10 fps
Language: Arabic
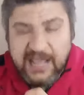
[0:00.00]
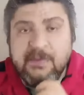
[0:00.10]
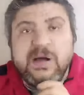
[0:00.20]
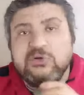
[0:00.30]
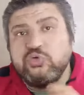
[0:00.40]

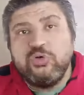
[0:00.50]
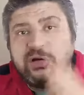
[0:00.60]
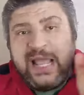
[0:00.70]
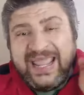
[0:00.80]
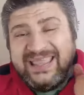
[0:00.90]
امام
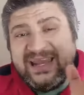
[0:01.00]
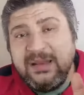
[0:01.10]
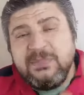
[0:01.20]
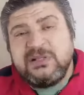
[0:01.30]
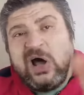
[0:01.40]
عاشور اخيرا
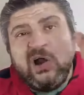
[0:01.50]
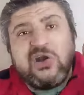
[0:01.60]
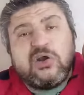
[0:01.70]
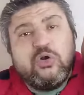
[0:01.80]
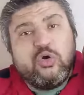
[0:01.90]
لما
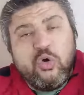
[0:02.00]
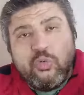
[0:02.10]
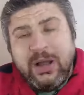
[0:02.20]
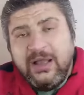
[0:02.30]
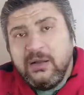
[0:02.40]
اتحرك
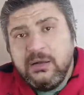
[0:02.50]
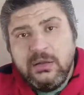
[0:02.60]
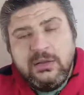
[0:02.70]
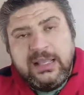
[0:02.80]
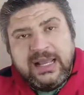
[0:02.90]
لجوه
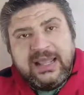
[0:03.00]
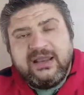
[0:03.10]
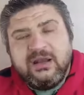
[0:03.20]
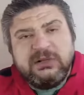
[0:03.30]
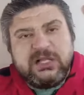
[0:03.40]
يعني
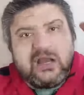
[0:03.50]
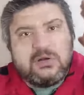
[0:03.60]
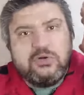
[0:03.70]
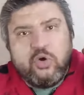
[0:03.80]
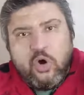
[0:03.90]
اخيرا لما
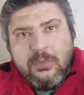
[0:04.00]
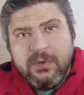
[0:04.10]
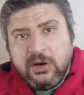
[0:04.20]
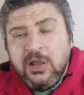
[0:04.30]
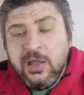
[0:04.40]
اتحرك
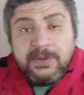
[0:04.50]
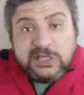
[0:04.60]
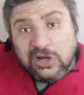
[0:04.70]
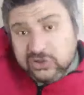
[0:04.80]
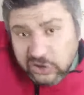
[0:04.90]
للعمق ما
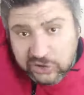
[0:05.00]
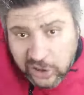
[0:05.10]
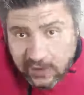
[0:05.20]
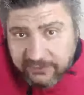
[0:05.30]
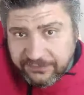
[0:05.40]
اتحركش
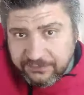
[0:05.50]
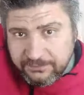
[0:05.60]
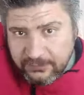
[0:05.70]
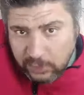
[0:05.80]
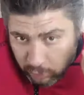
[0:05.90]
للطرف
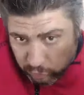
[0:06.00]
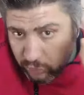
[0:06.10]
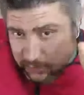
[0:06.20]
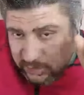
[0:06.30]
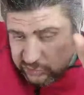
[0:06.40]
اللي هو
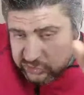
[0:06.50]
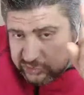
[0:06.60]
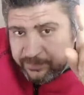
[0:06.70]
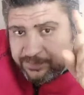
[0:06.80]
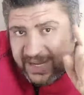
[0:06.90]
طول
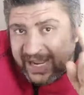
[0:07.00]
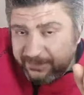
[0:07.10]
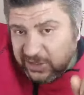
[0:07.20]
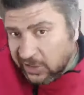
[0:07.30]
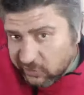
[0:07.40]
الماتش
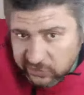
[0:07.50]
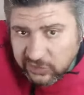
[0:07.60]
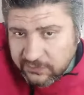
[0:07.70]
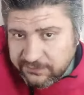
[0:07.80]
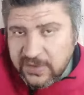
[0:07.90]
قاعد بيتحرك
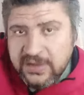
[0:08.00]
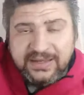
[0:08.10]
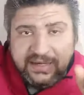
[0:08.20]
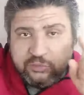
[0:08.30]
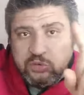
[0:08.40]
للطرف
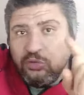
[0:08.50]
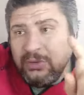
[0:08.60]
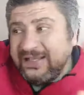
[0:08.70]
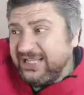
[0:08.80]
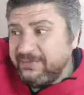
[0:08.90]
يعني طول
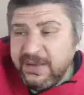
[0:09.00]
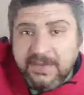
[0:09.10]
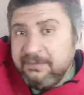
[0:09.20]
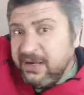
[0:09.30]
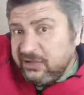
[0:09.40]
الوقت
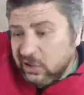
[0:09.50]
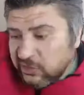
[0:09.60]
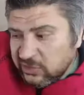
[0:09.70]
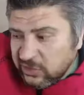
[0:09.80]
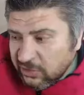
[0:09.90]
امام عمال يتحرك
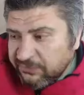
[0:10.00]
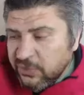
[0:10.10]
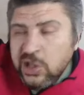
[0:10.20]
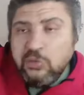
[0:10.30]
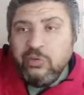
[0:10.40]
للطرف
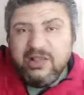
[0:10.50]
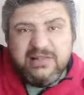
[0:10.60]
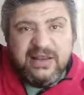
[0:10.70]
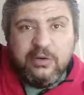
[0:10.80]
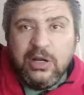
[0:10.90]

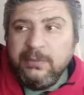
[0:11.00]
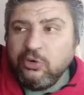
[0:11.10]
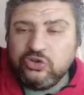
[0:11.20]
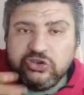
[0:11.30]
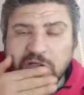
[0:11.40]
وحسين هو اللي
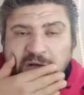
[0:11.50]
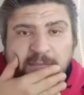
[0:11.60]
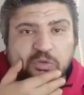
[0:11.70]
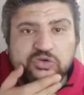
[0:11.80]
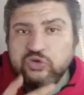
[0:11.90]
بيخش
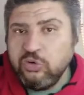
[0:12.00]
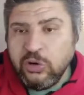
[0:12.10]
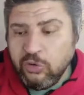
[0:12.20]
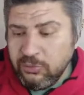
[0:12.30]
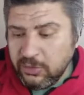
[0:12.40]
بيخش
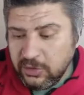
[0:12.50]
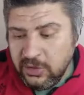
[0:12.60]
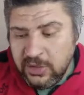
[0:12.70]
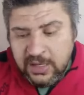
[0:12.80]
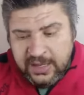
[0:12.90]
جوه العمق
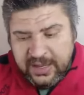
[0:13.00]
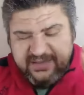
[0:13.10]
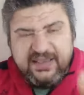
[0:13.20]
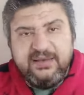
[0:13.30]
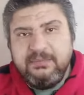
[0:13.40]

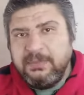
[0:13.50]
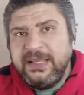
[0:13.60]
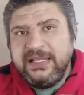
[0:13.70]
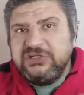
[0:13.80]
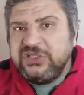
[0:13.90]
حسين ما
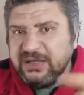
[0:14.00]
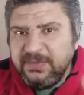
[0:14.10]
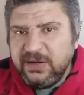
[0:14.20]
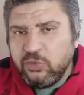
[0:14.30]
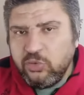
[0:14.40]
بيجريش كتير
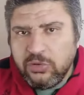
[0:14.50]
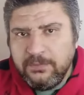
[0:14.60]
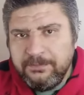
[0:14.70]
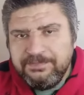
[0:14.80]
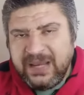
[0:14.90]
من غير
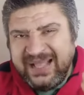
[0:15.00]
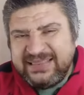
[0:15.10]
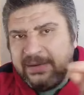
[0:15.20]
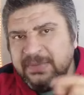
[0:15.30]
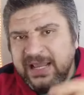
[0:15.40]
كوره
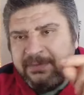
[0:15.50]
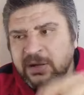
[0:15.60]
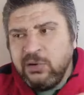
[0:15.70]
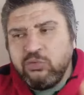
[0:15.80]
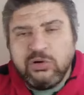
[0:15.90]
حتى لما جري
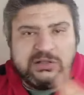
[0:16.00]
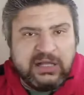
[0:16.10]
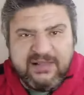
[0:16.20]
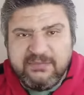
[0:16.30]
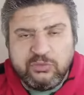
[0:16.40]
من غير كره
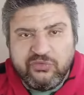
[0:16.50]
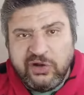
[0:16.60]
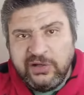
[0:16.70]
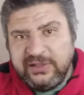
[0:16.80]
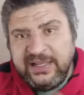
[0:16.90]
حسبت
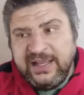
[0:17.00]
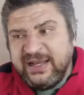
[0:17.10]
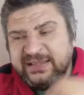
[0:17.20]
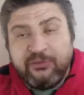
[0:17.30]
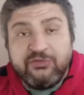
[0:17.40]
اوفسايد اللي هي
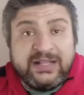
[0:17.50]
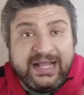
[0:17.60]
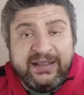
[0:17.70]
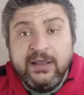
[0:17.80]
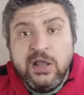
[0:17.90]
كانت اوفسايد
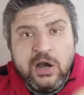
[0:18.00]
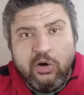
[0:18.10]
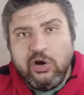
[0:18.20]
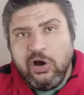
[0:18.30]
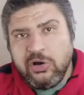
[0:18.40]
عليه
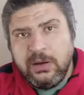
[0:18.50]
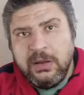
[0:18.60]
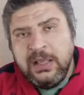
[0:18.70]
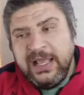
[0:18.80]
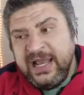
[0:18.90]
هو كهربا
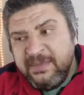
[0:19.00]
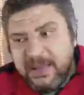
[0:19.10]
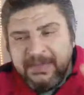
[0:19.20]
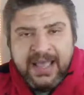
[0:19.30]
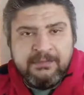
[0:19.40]

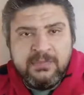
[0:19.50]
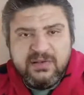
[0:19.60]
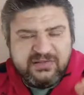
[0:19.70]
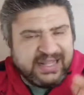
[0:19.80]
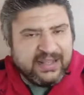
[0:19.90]
انما امام
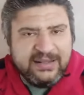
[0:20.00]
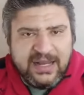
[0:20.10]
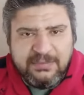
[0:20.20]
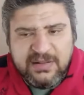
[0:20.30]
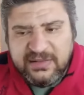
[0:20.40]
استغل
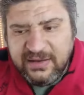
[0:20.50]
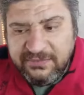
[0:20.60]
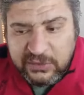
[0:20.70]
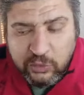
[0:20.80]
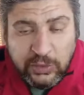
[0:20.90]
ان احمد
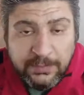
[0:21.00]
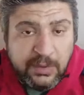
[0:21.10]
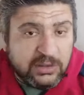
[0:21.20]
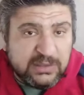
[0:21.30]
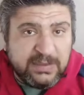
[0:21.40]
فتوح كان
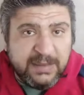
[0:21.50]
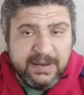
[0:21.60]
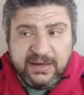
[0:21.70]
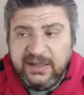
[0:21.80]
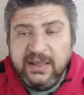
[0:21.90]
مغطي
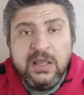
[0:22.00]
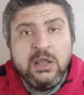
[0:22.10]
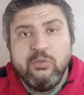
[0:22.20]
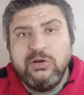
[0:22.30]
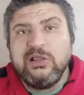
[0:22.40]
بكعب رجليه
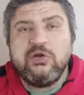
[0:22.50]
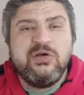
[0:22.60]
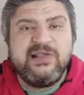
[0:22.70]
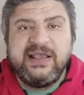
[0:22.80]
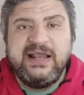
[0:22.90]
وقدر ان
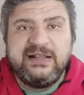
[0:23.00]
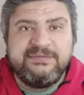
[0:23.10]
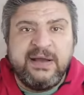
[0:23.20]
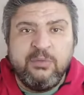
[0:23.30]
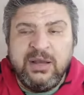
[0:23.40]
هو يسجل
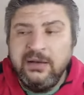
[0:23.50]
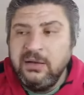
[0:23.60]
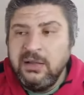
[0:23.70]
هدف اول